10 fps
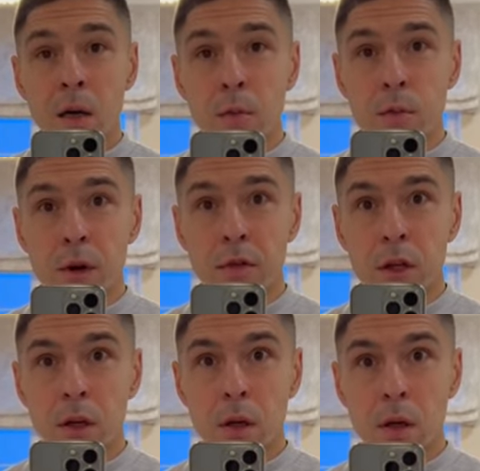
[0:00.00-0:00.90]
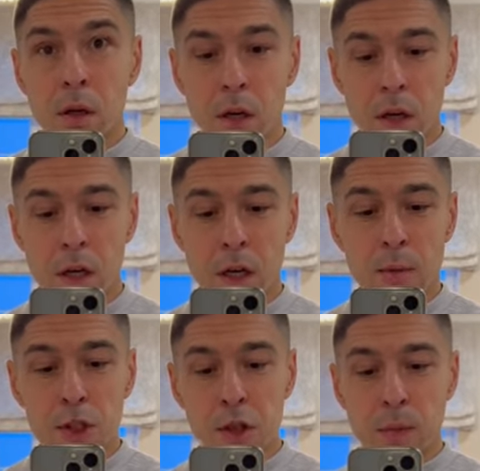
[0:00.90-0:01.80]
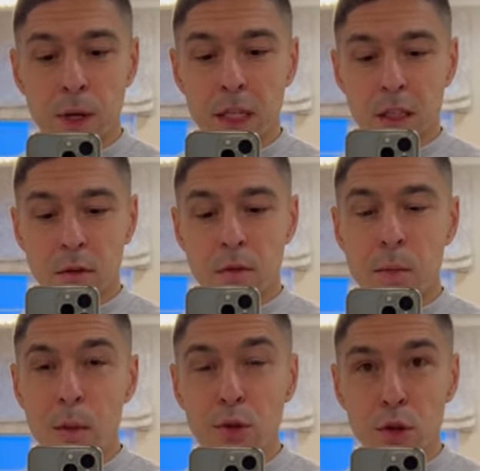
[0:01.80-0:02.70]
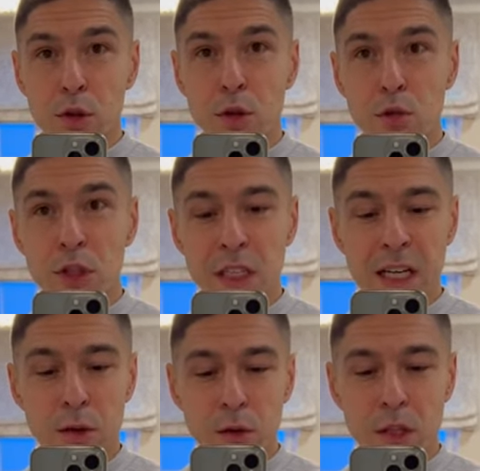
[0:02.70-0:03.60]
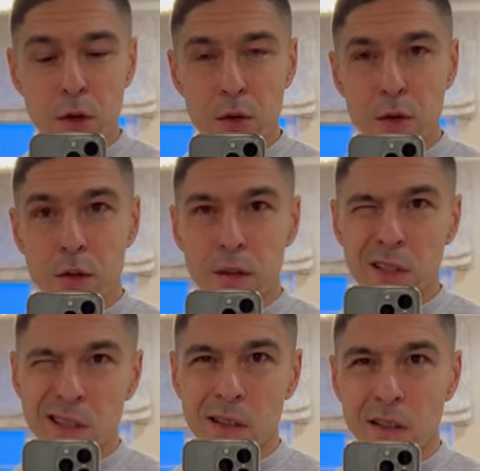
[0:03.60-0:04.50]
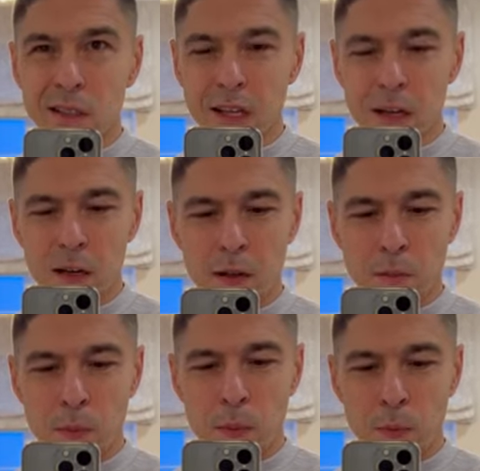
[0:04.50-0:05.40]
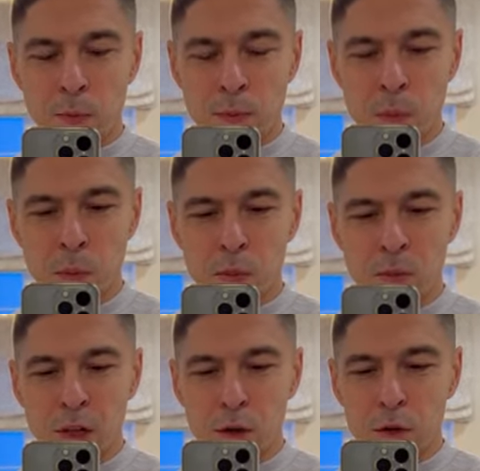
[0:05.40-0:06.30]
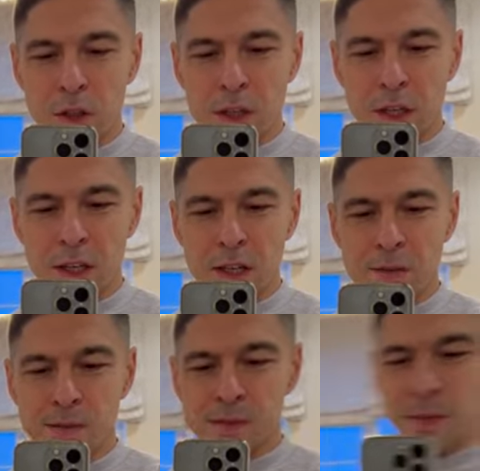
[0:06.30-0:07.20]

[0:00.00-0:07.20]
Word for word: Привет! Обещал показать вам обзор студии, которая находится за городом. Находится она